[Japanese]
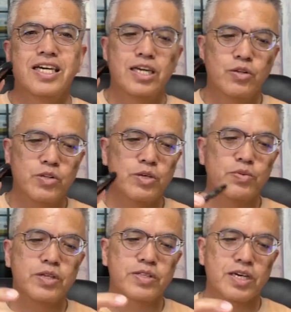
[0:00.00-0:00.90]
ND
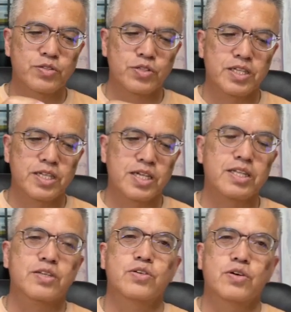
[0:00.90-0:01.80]
フィルターついてたん
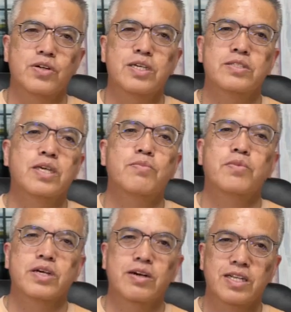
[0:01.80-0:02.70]
ですよ、レンズキャップ
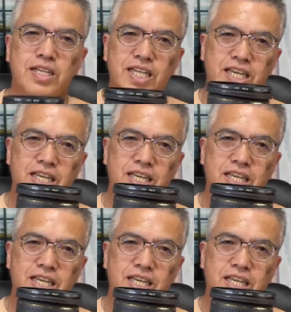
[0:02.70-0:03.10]
の代わりに。